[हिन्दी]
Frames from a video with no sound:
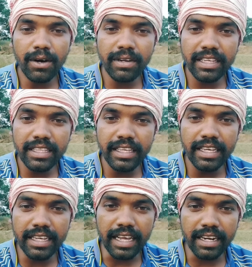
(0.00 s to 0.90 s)
और इदी ही
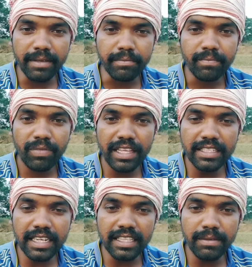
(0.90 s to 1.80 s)
कारण ई
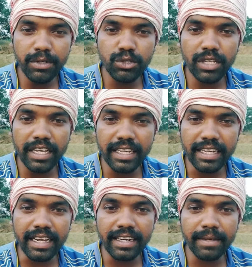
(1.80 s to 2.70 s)
जाति व्यवस्था ही
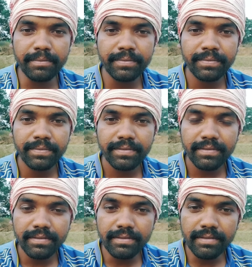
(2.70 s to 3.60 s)
कारण
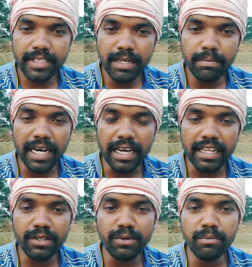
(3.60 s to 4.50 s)

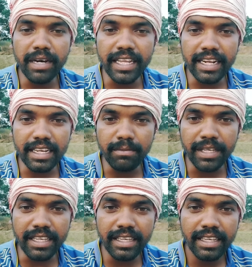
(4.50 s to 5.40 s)
भारत नु मने रकम
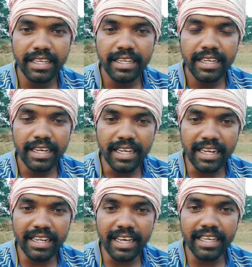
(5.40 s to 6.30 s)
ही
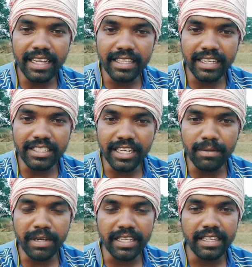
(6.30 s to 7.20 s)
अन्याय अत्याचार
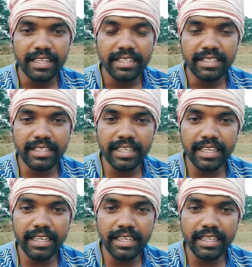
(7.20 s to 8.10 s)
मनी जे
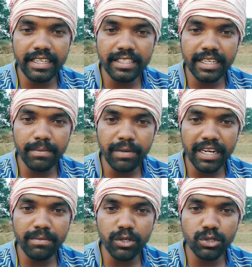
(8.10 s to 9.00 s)
कि ई जे
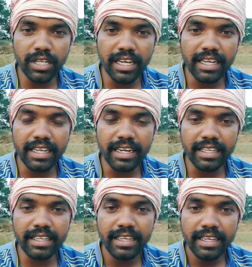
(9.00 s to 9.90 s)
वर्ण व्यवस्था
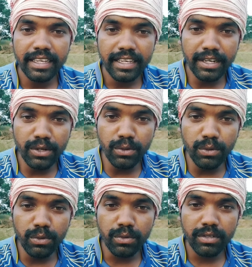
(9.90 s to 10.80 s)
रही इनू
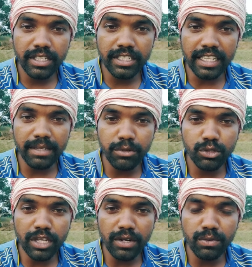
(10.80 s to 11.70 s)
ई जाति
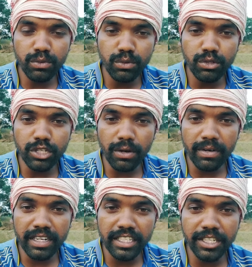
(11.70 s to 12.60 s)
व्यवस्था नु ऊंच
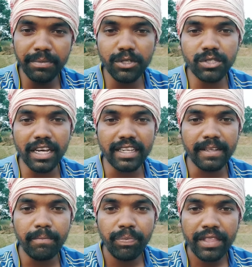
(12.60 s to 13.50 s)
और नीच ही व्यवस्था
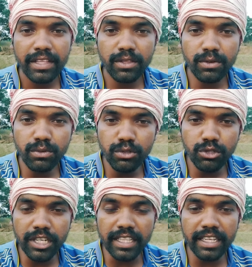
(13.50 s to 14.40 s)
रही तो ऊंच
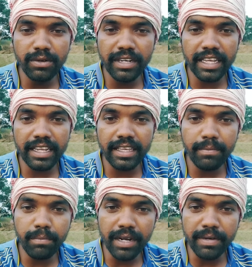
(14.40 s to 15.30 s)
जाति नु ने रही
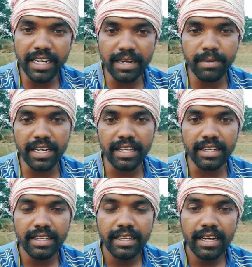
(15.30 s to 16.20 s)
ब्राह्मणर बर्नर
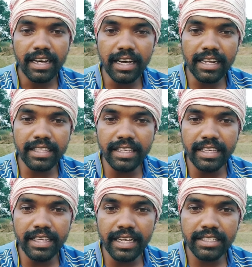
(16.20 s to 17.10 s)

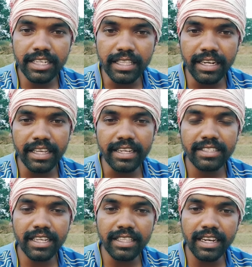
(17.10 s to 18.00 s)
आर्तिकीया क्षत्रिय
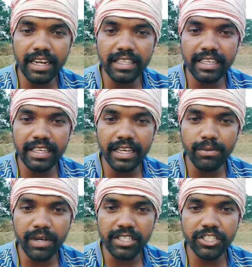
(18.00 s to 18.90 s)
क्षत्रियर किया
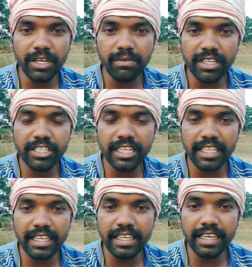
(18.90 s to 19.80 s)
वैश्य वैश्य
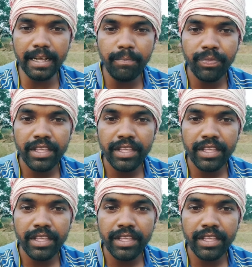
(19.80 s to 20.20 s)
किया